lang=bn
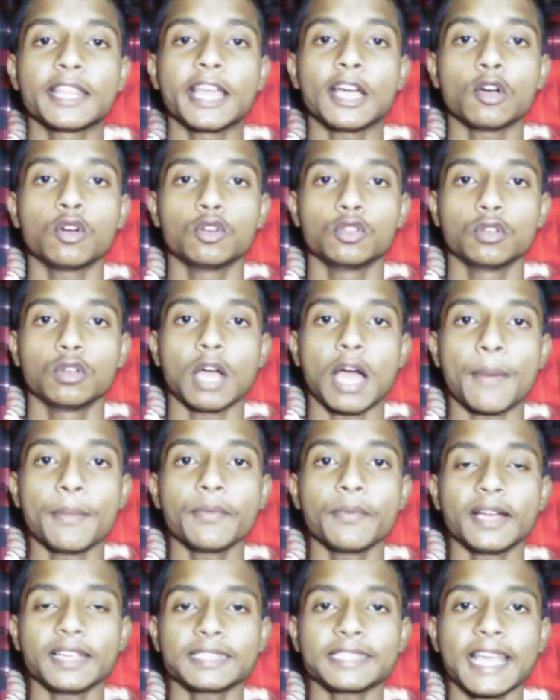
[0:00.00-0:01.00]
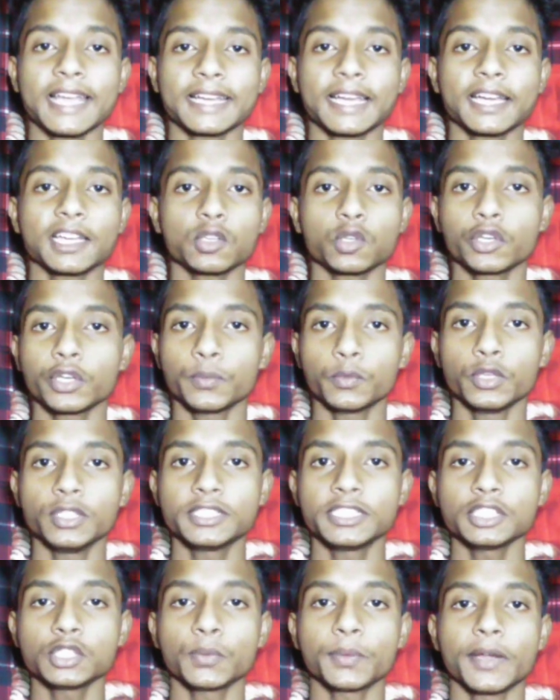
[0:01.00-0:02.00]
দেখো আমি ফার্স্টে একটা একটা করে
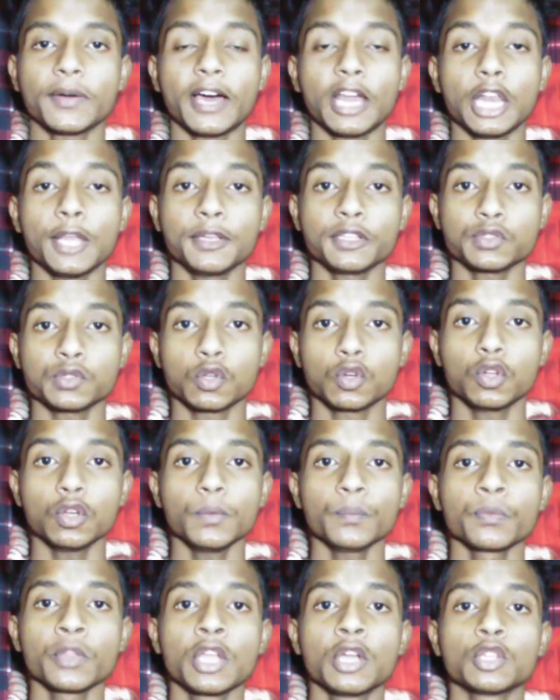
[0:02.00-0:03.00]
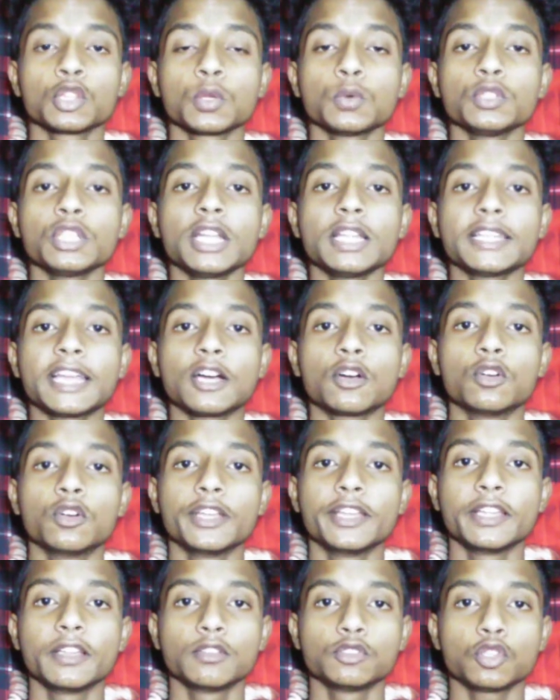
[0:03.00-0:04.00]
বলছি তোমরা ভালোভাবে শোনো তো বন্ধুরা দেখো
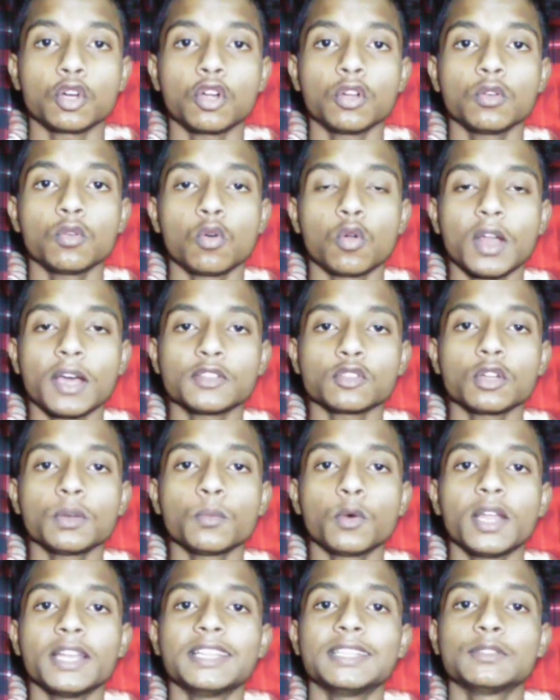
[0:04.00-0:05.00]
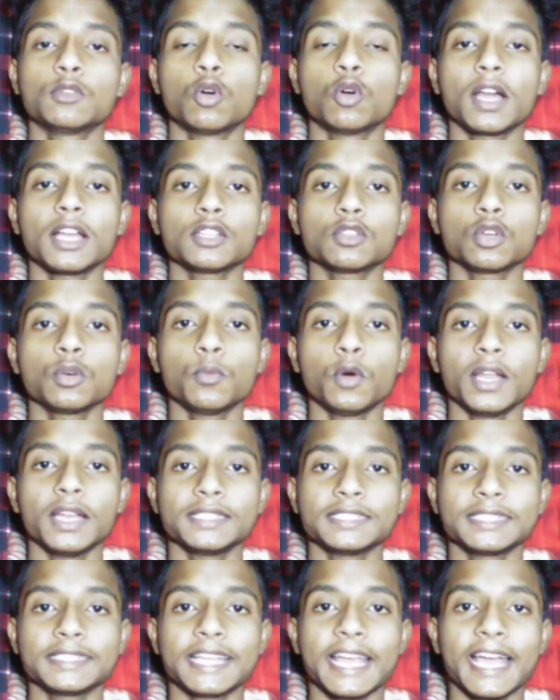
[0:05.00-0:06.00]
যখন ওরা যখন বলে ওরা তো
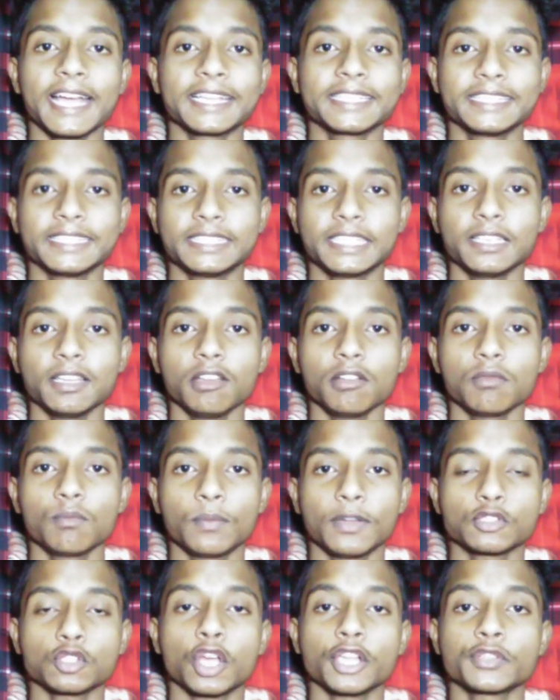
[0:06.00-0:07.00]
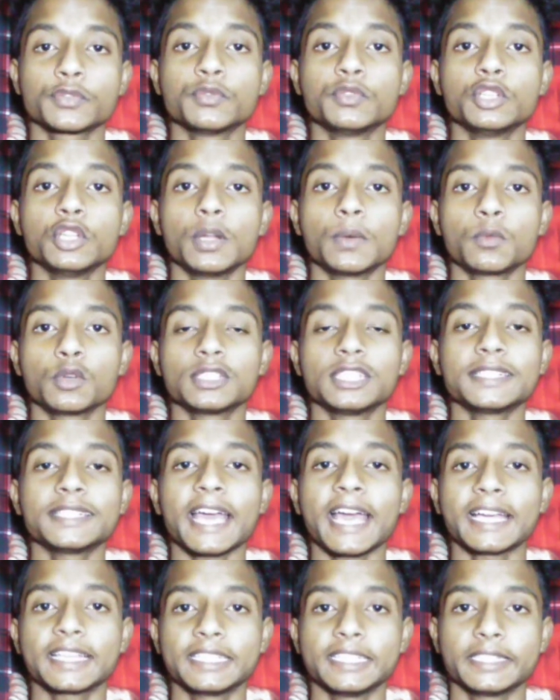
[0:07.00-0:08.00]
বলে যে ট্যাগ দিতে বা শর্টস ভিডিওর মধ্যে
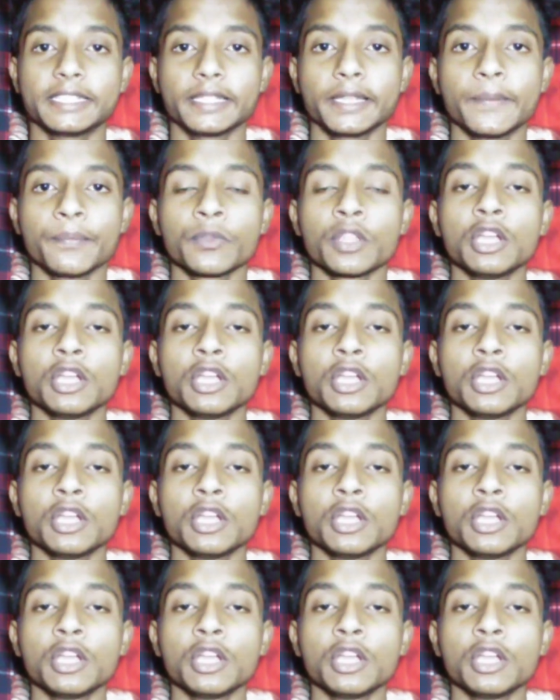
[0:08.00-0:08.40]
ট্যাগ দিতে